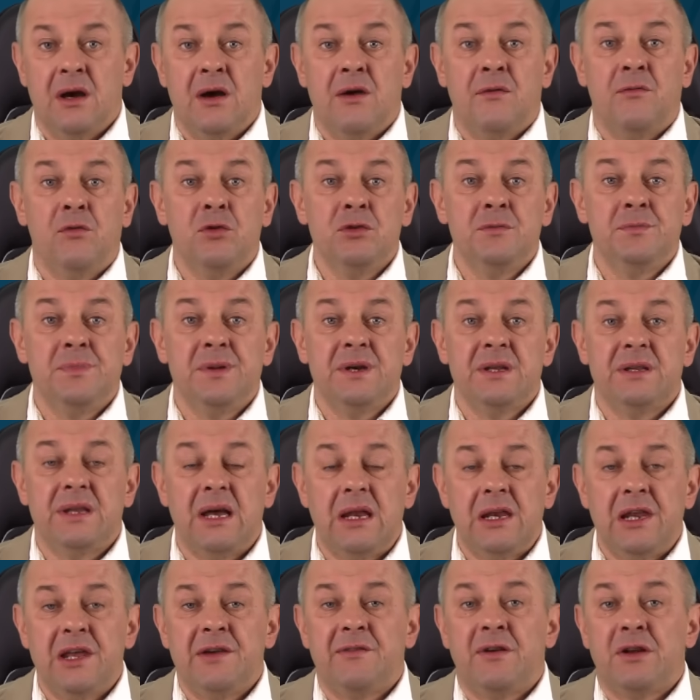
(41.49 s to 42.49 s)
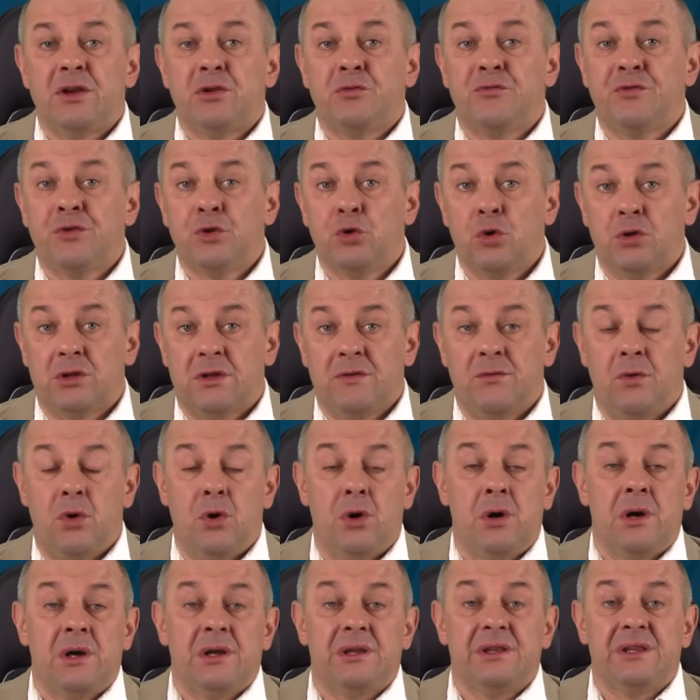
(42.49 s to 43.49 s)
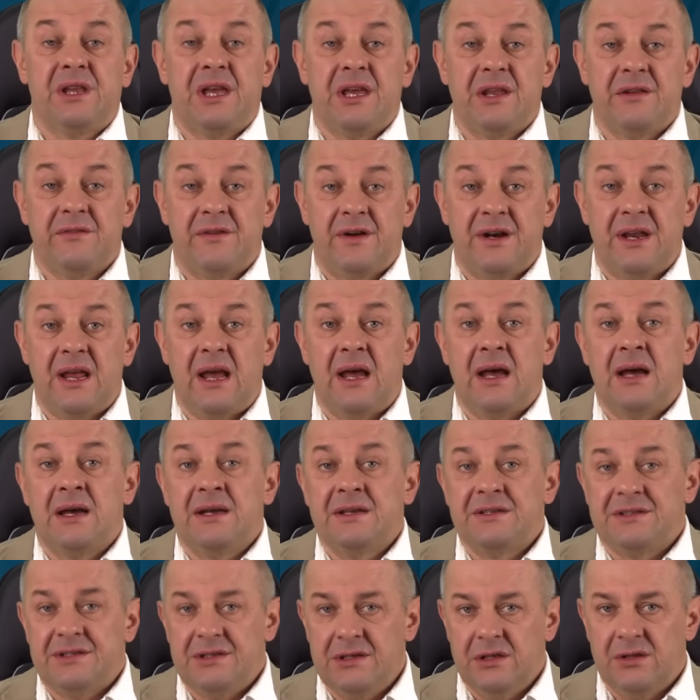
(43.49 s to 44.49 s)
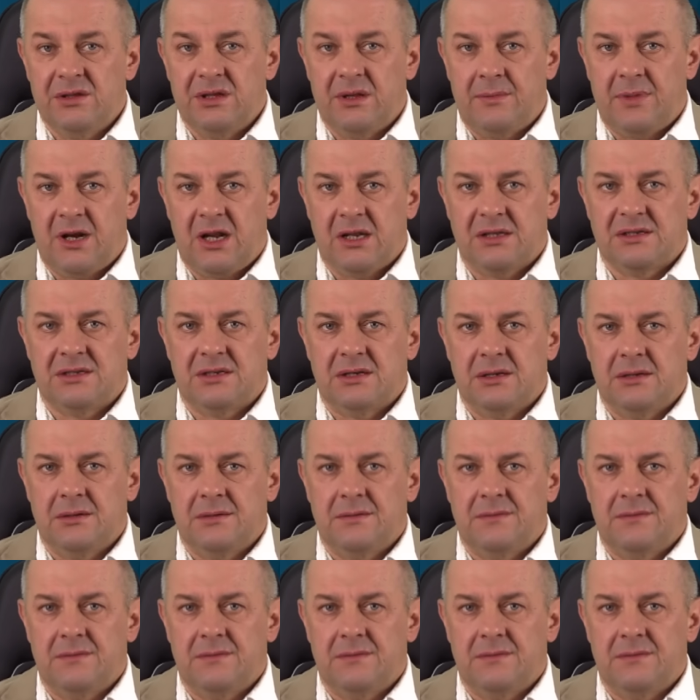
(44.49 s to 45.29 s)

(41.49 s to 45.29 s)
Вот бы и дали Ивану Федотову до января сил набраться.